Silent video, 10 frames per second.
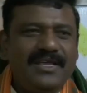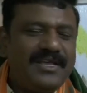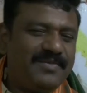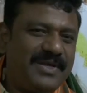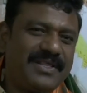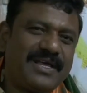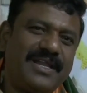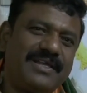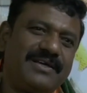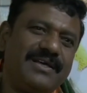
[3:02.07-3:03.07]
ఇది మన
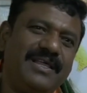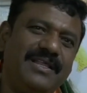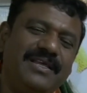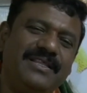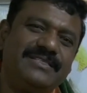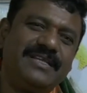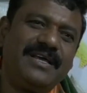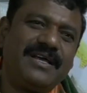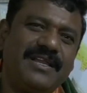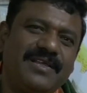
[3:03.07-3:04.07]
కార్యక్రమం కాదు ఇది
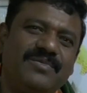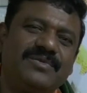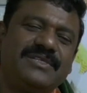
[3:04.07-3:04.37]
జిల్లా కార్యక్రమం